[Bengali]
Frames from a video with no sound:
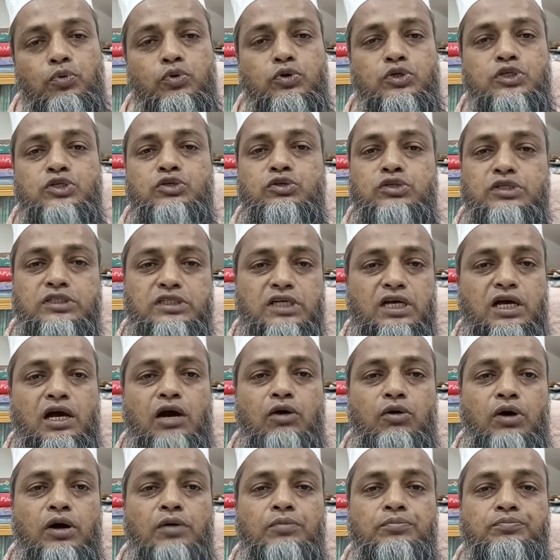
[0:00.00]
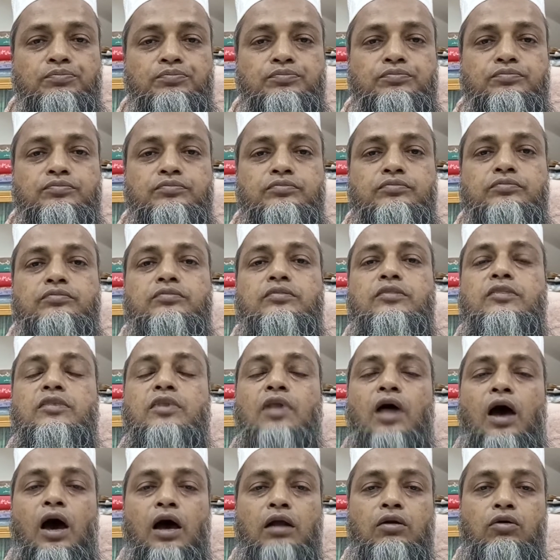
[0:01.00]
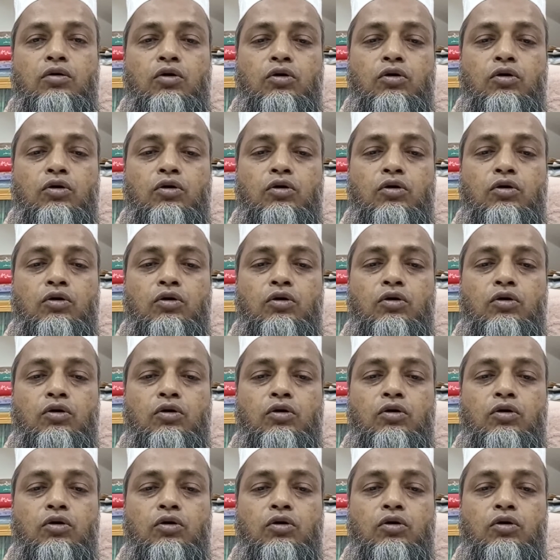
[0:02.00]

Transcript: কিছু নিজে খাওয়া আর